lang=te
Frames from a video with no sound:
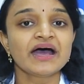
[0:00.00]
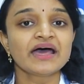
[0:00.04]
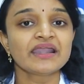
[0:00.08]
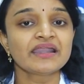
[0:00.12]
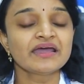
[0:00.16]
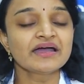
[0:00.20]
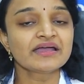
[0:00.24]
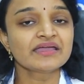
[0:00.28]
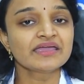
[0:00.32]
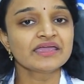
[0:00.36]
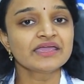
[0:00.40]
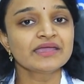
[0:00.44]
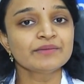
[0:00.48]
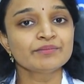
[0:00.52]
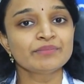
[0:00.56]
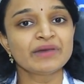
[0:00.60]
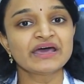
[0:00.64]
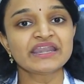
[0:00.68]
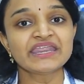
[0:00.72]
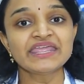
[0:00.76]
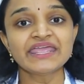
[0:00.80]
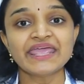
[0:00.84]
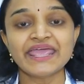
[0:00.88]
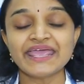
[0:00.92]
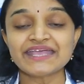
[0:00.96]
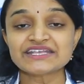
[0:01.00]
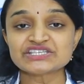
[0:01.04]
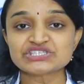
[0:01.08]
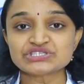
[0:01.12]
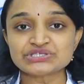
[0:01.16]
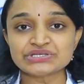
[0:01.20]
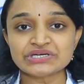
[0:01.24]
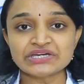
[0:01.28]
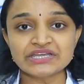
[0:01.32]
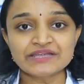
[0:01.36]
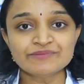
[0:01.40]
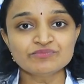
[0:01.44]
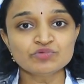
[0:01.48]
అలాగే మరీ
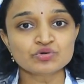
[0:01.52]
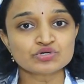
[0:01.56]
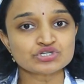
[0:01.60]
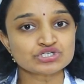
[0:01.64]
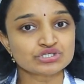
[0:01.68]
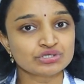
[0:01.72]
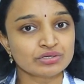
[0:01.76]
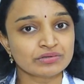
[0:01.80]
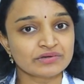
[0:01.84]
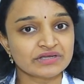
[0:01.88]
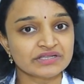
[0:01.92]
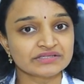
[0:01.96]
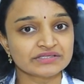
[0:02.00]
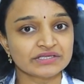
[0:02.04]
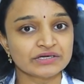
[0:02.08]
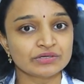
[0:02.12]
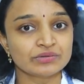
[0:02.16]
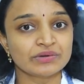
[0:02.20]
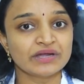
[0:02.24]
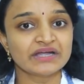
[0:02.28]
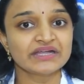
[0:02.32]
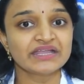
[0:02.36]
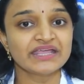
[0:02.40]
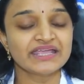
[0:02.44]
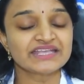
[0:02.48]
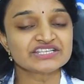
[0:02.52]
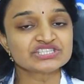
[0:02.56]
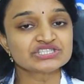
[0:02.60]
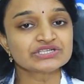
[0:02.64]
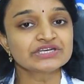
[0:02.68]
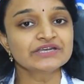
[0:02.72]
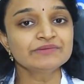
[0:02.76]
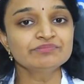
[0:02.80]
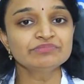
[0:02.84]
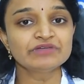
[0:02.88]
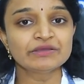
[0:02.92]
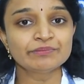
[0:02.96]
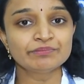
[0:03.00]
ఎక్స్ట్రీమ్ ఉష్ణోగ్రతలు అంటే
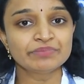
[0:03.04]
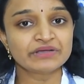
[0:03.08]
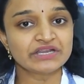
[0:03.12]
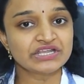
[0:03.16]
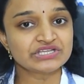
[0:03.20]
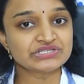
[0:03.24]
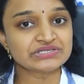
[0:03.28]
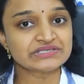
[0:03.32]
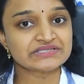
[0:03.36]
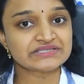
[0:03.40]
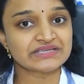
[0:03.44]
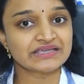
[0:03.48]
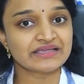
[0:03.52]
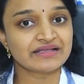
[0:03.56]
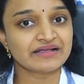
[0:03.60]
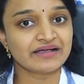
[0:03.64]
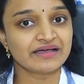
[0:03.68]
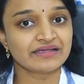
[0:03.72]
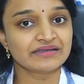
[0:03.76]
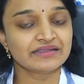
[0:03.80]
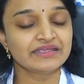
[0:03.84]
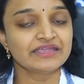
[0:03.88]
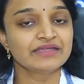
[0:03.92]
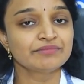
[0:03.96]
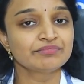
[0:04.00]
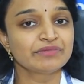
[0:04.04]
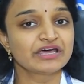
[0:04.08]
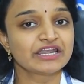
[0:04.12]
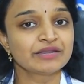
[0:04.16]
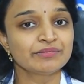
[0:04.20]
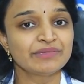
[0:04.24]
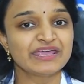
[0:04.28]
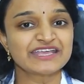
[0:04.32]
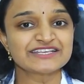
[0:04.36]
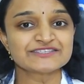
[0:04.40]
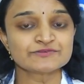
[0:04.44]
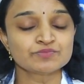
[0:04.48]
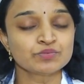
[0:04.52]
ఎక్స్ట్రీమ్ టెంపరేచర్ టెంపరేచర్స్కి కానీ
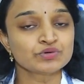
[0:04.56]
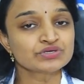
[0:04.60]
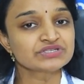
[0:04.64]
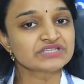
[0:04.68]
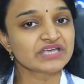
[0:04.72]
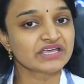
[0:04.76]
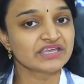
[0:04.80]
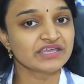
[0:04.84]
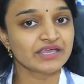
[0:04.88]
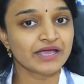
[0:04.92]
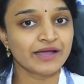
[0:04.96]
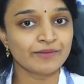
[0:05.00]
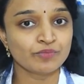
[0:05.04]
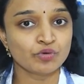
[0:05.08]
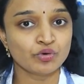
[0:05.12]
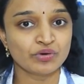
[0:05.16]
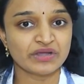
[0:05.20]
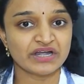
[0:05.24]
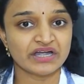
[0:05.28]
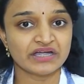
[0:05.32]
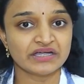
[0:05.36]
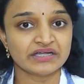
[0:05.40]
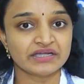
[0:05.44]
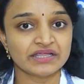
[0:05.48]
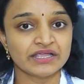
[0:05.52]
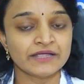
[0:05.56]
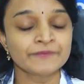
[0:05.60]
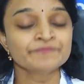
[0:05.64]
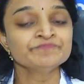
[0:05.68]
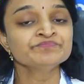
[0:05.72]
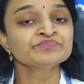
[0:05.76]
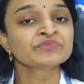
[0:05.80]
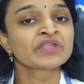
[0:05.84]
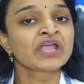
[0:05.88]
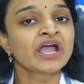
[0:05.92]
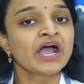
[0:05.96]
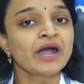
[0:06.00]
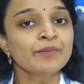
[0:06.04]
మనం ఎక్స్పోజ్ అయ్యాము అని అంటే
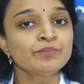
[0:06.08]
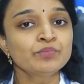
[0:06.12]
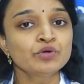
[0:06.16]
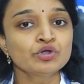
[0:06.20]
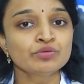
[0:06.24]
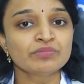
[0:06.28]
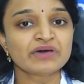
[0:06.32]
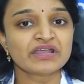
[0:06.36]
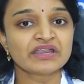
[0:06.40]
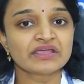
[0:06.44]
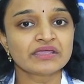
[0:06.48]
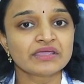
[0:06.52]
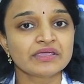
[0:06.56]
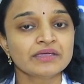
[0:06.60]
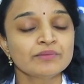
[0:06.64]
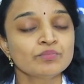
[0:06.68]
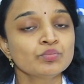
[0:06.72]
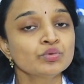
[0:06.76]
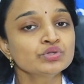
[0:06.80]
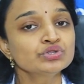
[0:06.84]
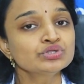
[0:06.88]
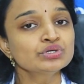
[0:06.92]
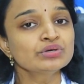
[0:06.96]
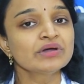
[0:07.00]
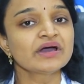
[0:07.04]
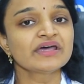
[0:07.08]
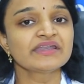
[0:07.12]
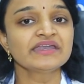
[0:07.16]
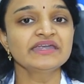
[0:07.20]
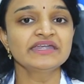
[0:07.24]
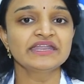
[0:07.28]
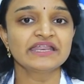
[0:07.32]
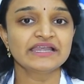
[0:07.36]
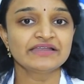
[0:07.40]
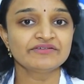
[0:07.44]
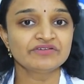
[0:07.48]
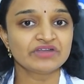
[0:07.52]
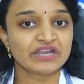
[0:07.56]
అప్పుడు మనకి ముందుగానే
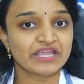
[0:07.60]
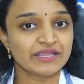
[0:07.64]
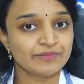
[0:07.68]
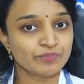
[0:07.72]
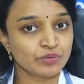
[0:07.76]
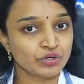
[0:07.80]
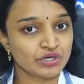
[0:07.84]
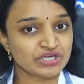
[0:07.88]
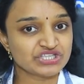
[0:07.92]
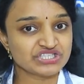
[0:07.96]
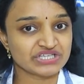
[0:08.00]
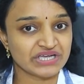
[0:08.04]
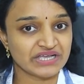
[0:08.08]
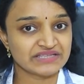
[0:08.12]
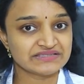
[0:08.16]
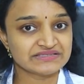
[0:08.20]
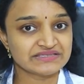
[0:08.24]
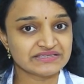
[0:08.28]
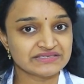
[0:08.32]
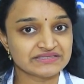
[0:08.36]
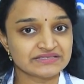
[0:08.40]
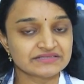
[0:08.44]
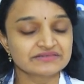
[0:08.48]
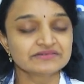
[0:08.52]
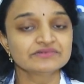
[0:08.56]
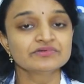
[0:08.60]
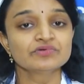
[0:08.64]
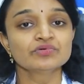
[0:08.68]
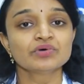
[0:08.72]
డెలివరీ అయిపోయే ఛాన్సెస్